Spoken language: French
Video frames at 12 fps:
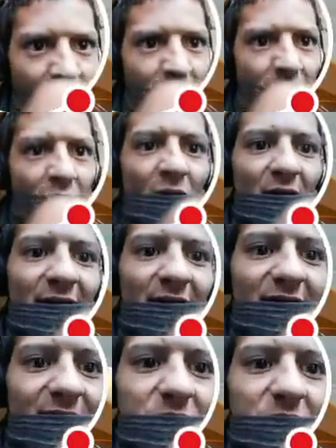Ouais
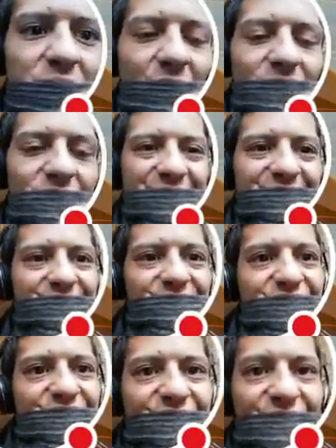bon, je me suis
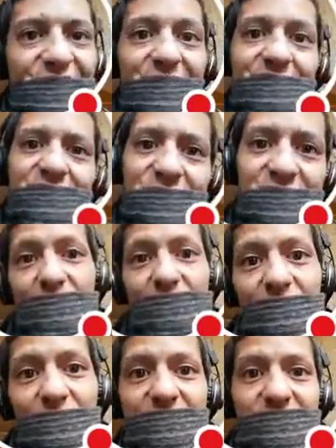fait
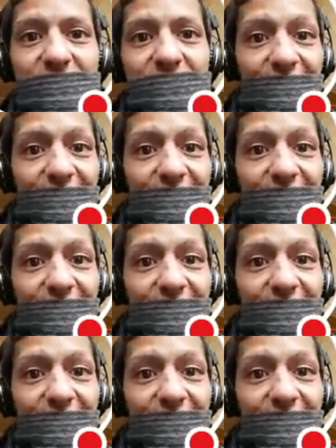démonter là.